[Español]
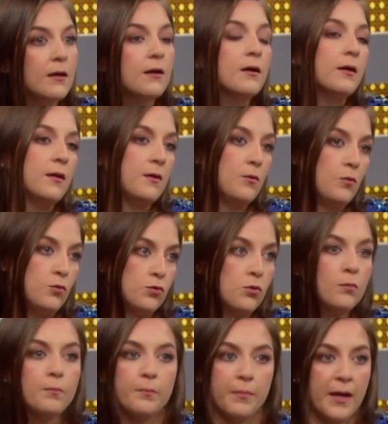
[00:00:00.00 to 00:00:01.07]

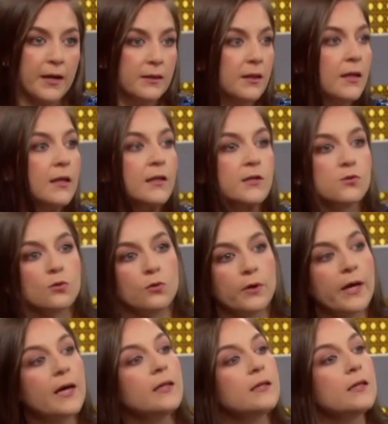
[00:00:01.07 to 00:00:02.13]
incluso parte del
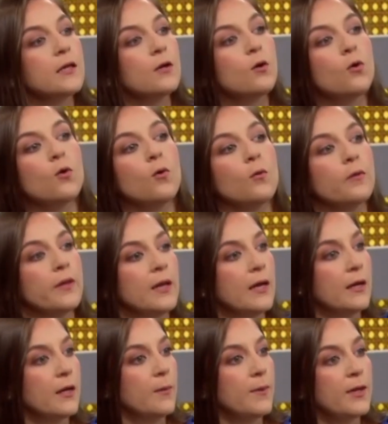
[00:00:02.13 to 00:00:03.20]
desodorante o de la
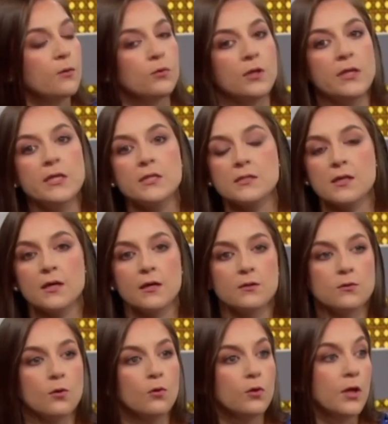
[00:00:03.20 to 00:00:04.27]
crema que utilices
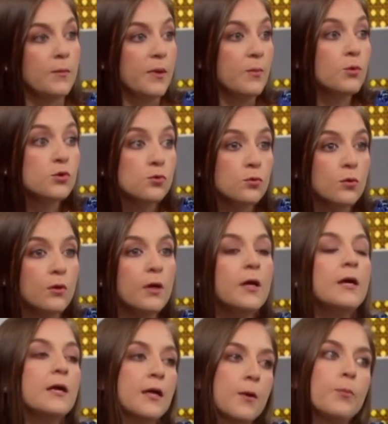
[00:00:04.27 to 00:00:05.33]
o del mismo sudor,
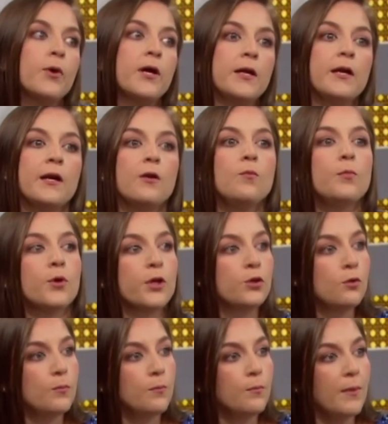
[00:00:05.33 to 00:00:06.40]
que puede generar un
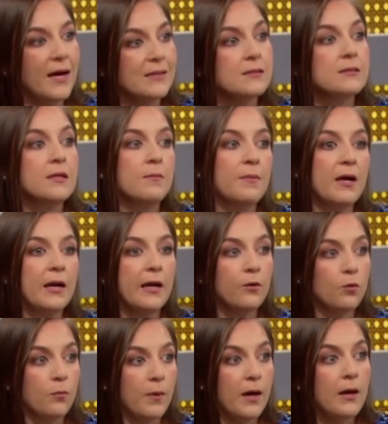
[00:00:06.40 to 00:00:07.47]
poquito más de mal
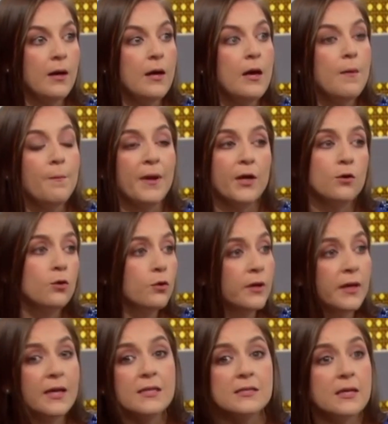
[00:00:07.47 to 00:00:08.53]
aroma pero no
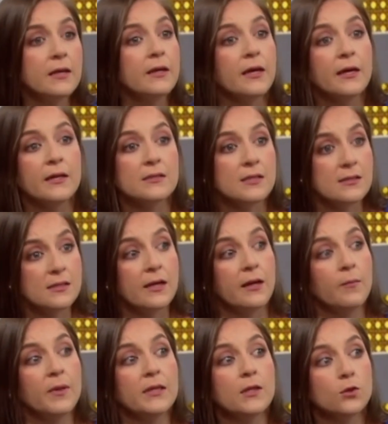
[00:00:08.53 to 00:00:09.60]
quiere decir que
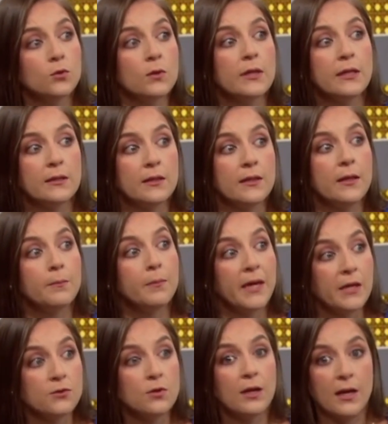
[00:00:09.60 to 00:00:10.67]
necesariamente todo el que tiene
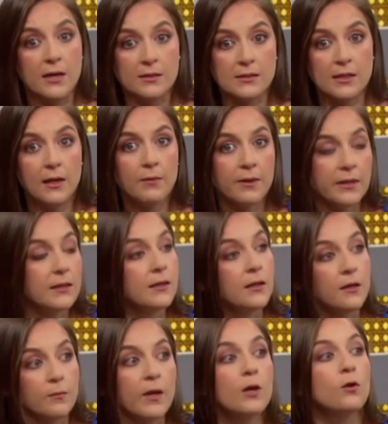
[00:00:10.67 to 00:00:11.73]
vello en las axilas vaya a
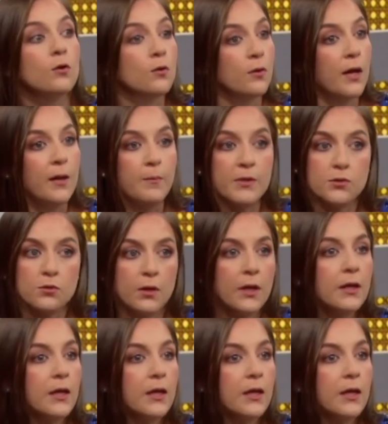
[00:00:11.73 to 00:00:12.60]
tener mal olor. Hay personas